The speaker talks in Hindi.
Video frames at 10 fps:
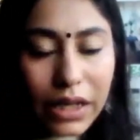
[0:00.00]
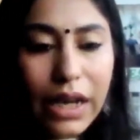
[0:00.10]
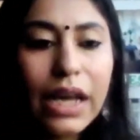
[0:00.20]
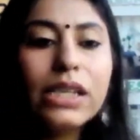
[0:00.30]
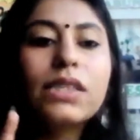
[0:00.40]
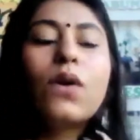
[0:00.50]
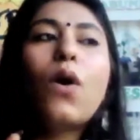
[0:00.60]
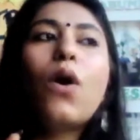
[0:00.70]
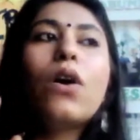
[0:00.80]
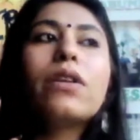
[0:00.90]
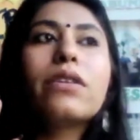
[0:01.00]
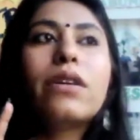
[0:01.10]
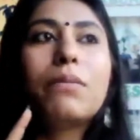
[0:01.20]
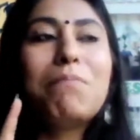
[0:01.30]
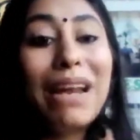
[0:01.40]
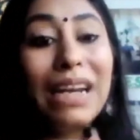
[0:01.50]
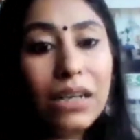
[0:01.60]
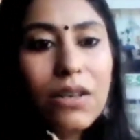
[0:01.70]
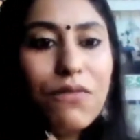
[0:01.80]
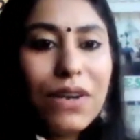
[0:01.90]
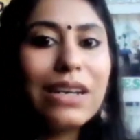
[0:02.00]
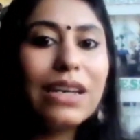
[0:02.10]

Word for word: फिटनेस और मेंटल uh,